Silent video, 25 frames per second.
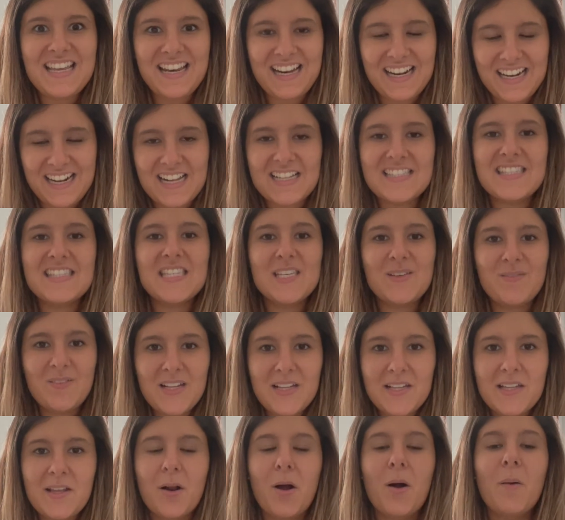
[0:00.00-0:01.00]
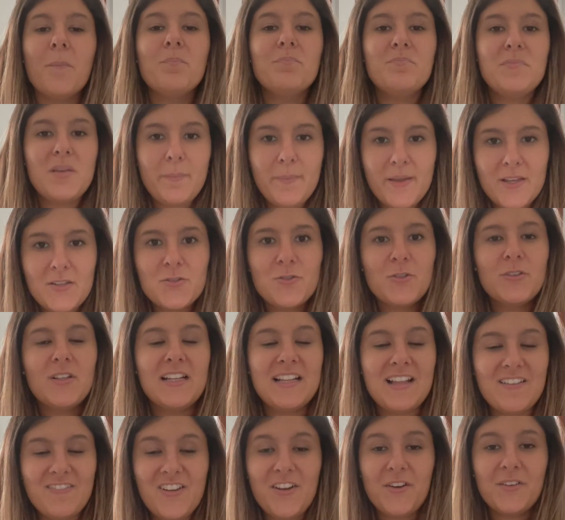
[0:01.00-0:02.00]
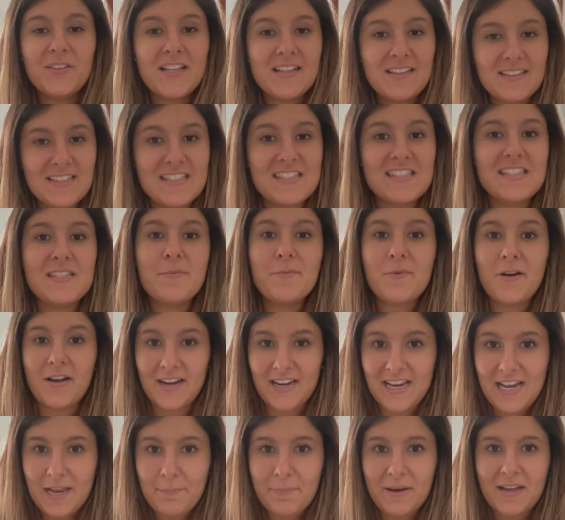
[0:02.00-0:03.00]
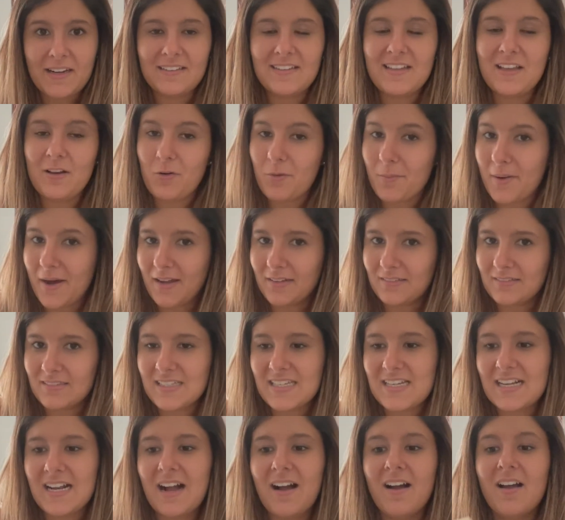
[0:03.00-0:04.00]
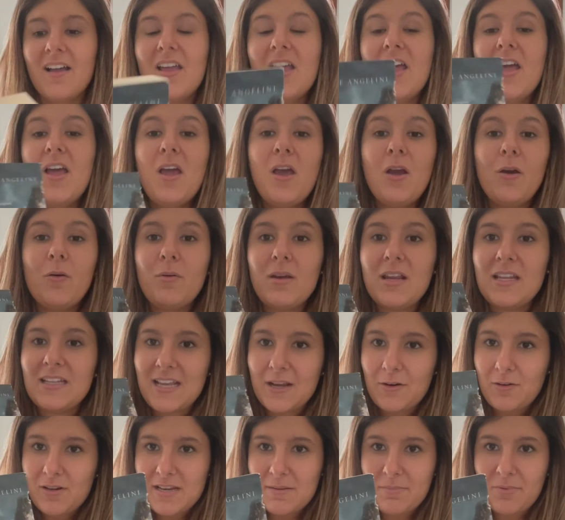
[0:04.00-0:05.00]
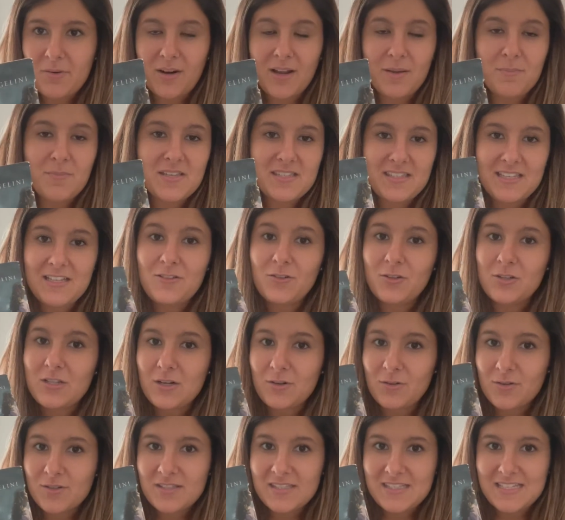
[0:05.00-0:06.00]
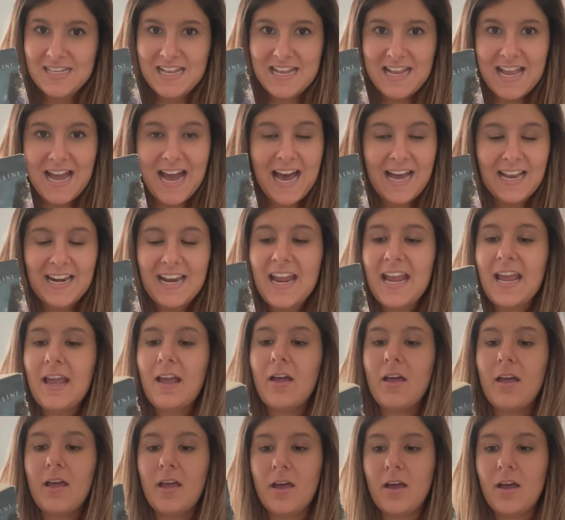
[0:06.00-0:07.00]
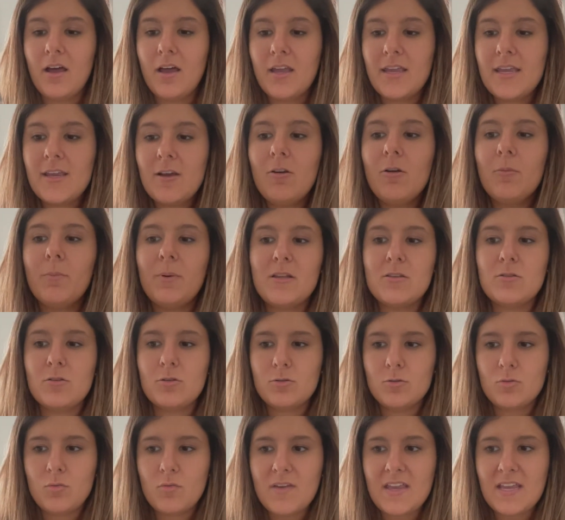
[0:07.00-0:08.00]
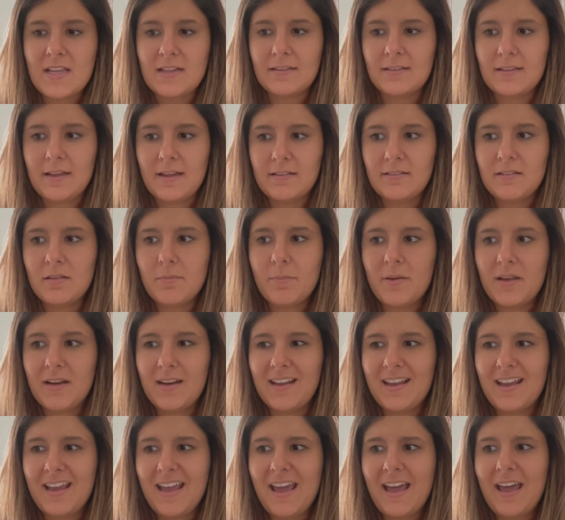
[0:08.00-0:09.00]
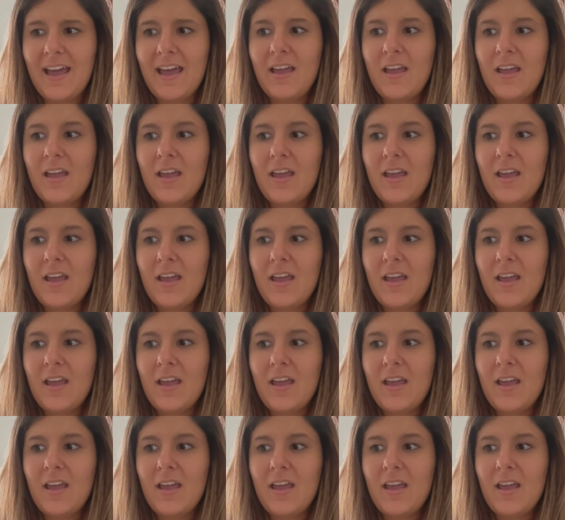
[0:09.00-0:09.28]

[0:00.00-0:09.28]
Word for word: ragazzi vi dirò, mi è piaciuta davvero tantissimo anche la parte romantica. Quindi è un libro che mi sento di consigliare, eh, io l'ho preso su Vinted perché